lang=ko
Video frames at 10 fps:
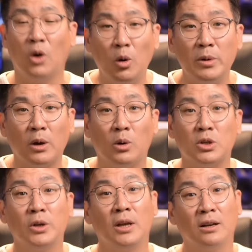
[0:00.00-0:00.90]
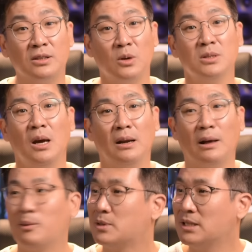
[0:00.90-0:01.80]
경험을 했고 저희 딸이 이렇게 성장을
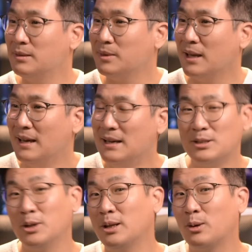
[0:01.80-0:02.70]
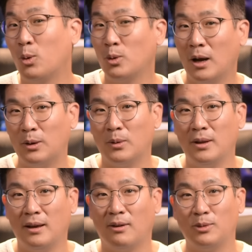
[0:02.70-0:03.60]
했고 지금은 저희 딸이
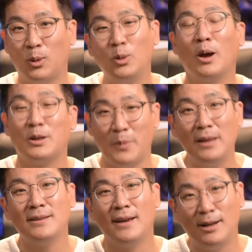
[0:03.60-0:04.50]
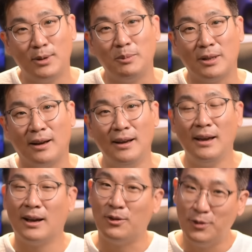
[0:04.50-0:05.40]
고등학교인데 고등학교에서 밴드 생활도 합니다.
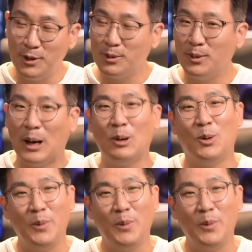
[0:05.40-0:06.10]
그러니까 플루트하고